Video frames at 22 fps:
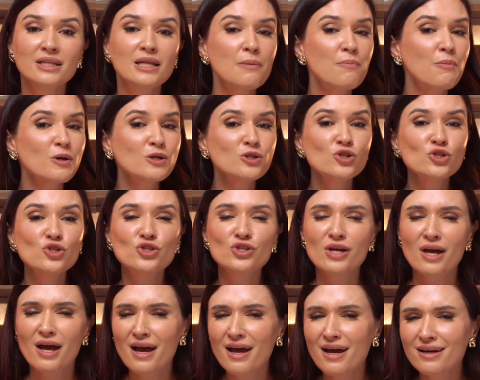Depois de
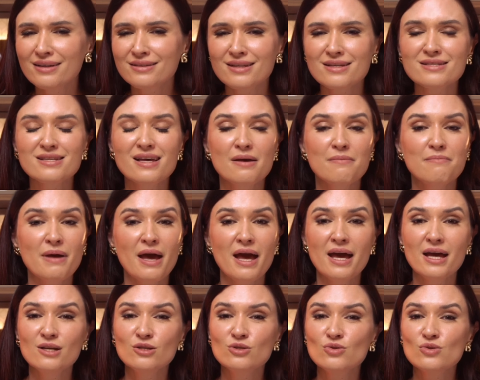dietas,
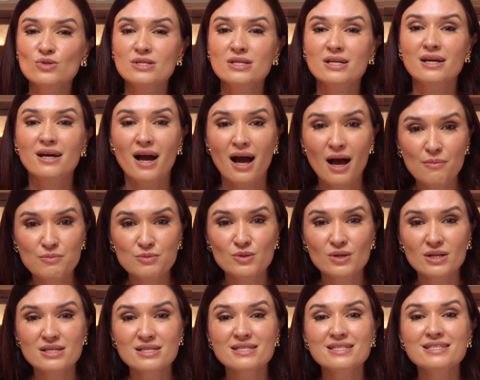remédios e
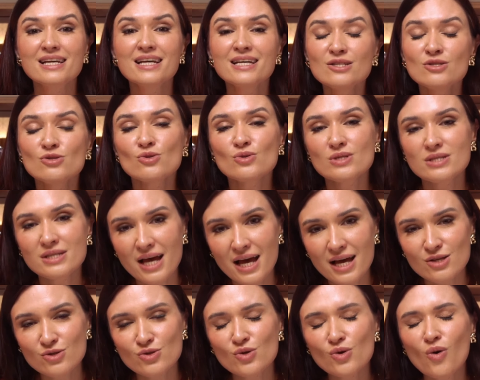cápsulas sem
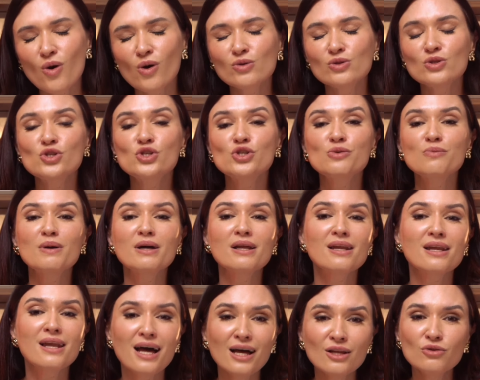sucesso e com autoestima
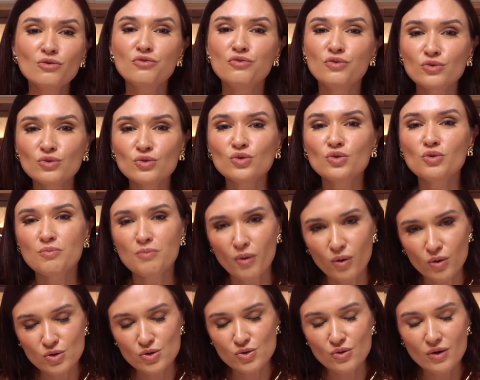lá no fundo do
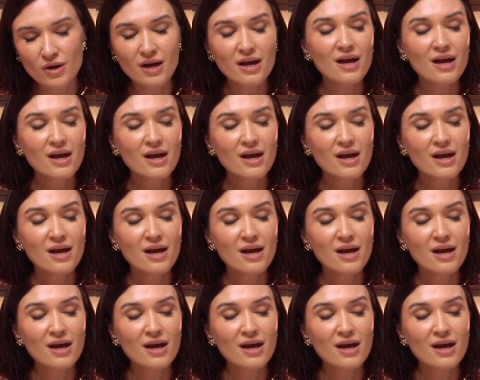poço,